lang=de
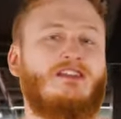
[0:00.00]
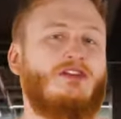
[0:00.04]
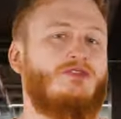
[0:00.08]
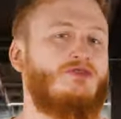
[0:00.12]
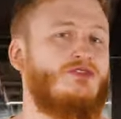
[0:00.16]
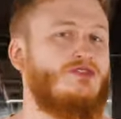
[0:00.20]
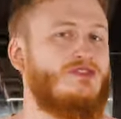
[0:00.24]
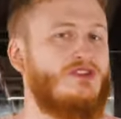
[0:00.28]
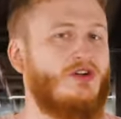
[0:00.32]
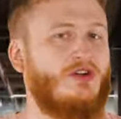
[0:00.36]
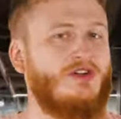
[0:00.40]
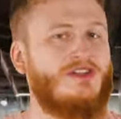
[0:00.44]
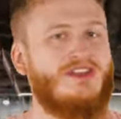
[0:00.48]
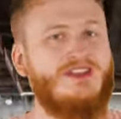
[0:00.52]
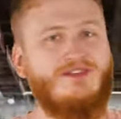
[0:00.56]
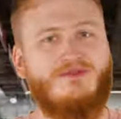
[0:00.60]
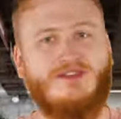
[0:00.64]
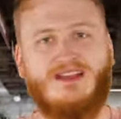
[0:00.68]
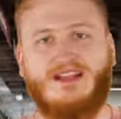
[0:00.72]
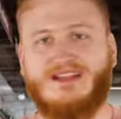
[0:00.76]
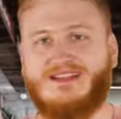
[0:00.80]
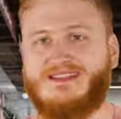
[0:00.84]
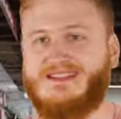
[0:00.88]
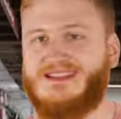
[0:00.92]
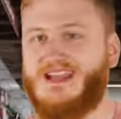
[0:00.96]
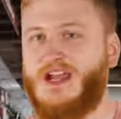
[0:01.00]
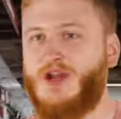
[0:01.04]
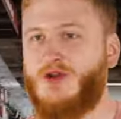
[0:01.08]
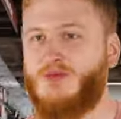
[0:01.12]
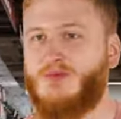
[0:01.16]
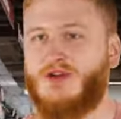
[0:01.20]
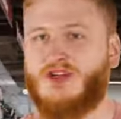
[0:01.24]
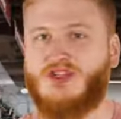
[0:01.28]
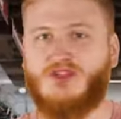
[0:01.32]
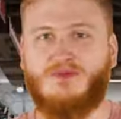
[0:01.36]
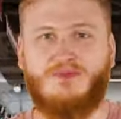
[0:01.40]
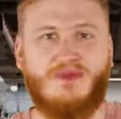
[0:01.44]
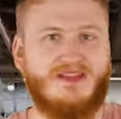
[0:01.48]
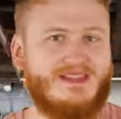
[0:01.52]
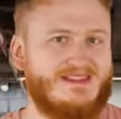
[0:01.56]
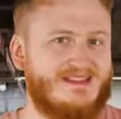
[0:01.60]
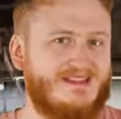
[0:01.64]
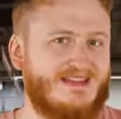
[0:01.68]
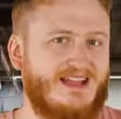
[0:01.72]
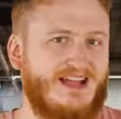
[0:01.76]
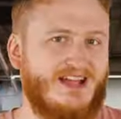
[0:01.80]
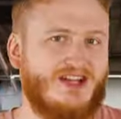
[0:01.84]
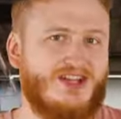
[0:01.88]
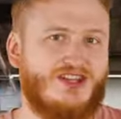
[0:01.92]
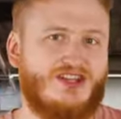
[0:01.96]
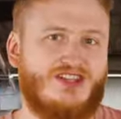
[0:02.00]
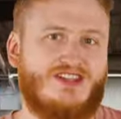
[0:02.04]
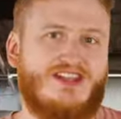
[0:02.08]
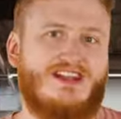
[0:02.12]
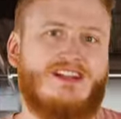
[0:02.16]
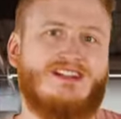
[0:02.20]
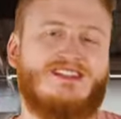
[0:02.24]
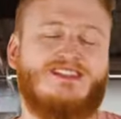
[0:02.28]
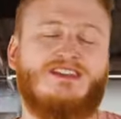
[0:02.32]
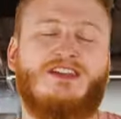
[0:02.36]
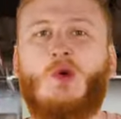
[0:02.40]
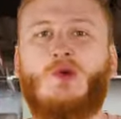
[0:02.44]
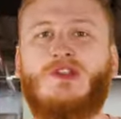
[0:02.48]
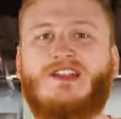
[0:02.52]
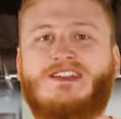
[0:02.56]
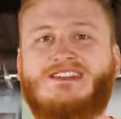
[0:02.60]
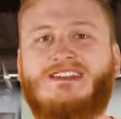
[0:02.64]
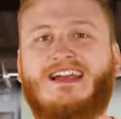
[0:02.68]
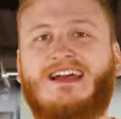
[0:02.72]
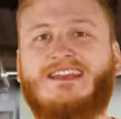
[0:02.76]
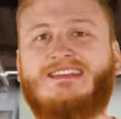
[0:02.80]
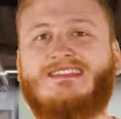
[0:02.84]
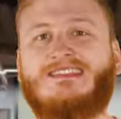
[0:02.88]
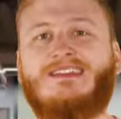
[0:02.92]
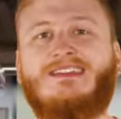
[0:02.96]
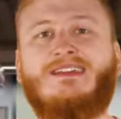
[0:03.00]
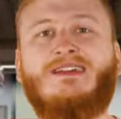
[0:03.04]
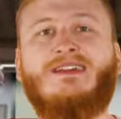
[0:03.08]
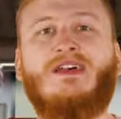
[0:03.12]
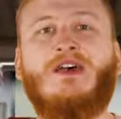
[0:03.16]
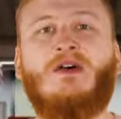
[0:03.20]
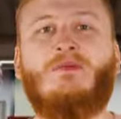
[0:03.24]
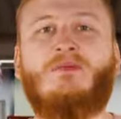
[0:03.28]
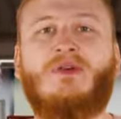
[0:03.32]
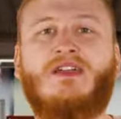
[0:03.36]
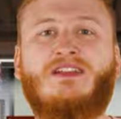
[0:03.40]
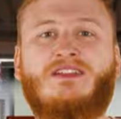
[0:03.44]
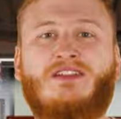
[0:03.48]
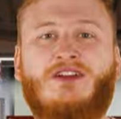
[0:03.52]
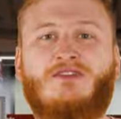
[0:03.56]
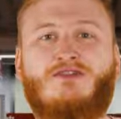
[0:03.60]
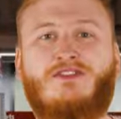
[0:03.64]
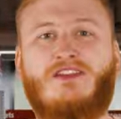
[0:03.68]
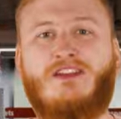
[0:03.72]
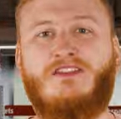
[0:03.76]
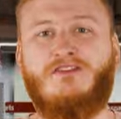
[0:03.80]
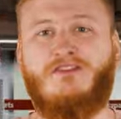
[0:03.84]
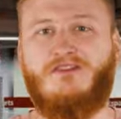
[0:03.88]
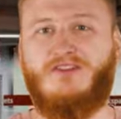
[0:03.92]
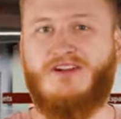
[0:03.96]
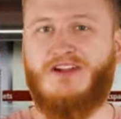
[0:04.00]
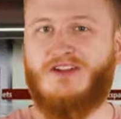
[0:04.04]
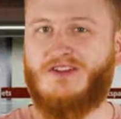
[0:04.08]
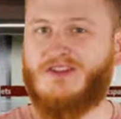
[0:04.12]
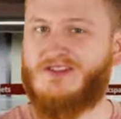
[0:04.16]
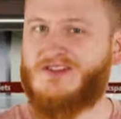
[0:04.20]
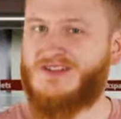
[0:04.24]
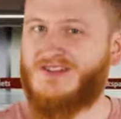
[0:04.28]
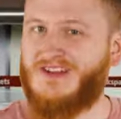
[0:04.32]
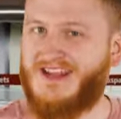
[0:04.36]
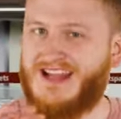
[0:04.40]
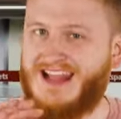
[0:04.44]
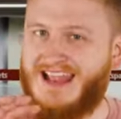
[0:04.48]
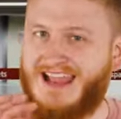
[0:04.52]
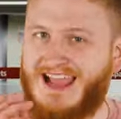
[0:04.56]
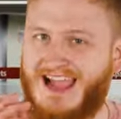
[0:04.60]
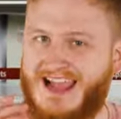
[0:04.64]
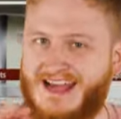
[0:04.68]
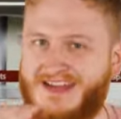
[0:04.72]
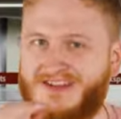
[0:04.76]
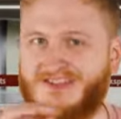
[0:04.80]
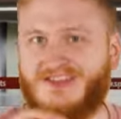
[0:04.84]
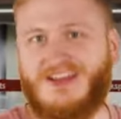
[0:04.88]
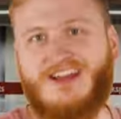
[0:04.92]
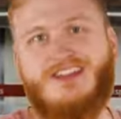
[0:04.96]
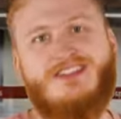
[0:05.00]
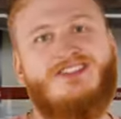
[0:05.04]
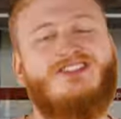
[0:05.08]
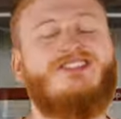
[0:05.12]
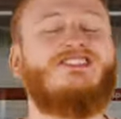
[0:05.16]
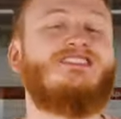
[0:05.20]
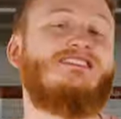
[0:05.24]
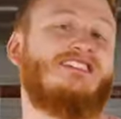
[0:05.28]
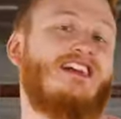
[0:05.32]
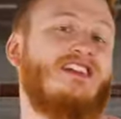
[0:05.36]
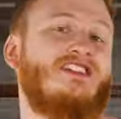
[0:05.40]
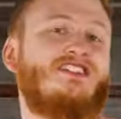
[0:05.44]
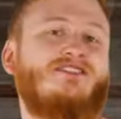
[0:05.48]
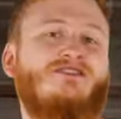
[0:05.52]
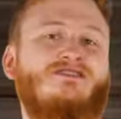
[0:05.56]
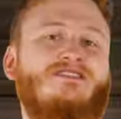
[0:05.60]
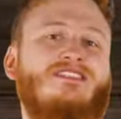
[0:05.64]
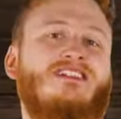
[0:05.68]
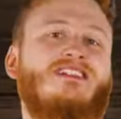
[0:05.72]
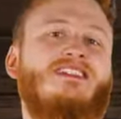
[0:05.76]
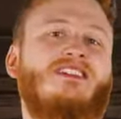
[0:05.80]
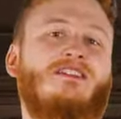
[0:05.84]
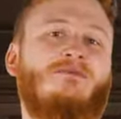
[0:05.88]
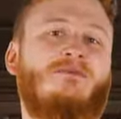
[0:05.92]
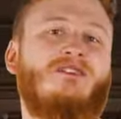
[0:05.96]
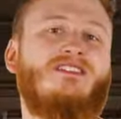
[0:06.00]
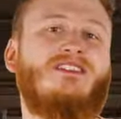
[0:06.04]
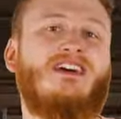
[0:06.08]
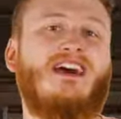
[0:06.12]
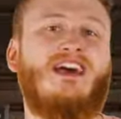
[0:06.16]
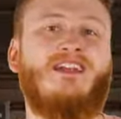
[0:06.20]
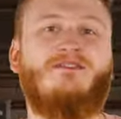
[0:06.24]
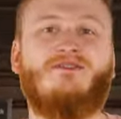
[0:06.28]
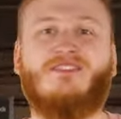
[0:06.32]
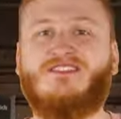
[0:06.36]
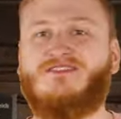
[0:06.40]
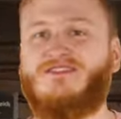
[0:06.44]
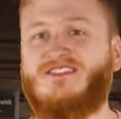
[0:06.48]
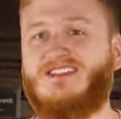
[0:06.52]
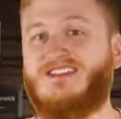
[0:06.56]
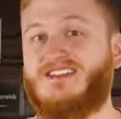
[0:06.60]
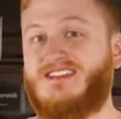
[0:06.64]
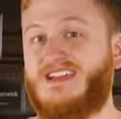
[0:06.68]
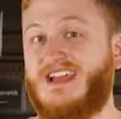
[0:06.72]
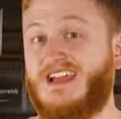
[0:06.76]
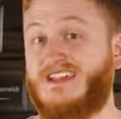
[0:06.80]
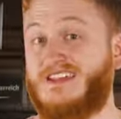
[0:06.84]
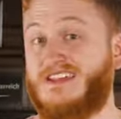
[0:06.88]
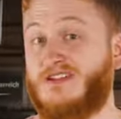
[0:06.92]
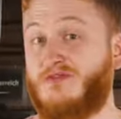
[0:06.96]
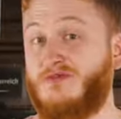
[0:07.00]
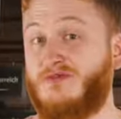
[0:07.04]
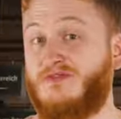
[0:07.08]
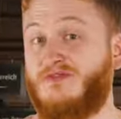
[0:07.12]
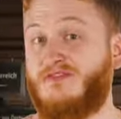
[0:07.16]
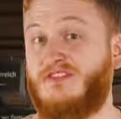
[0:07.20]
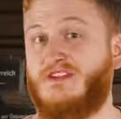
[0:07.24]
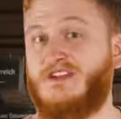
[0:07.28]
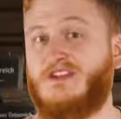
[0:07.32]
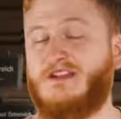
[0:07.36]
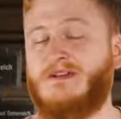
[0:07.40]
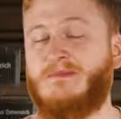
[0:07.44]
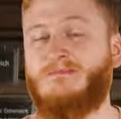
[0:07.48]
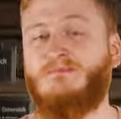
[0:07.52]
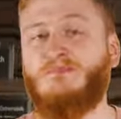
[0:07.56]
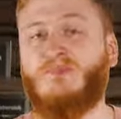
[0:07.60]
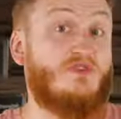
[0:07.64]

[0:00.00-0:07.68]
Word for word: Natürlich auch hier wieder sehr überspitzt dargestellt. Und das Ganze bringt auf jeden Fall noch so einen kleinen Touch Gesellschaftskritik mit rein, was ich sehr, sehr gut finde.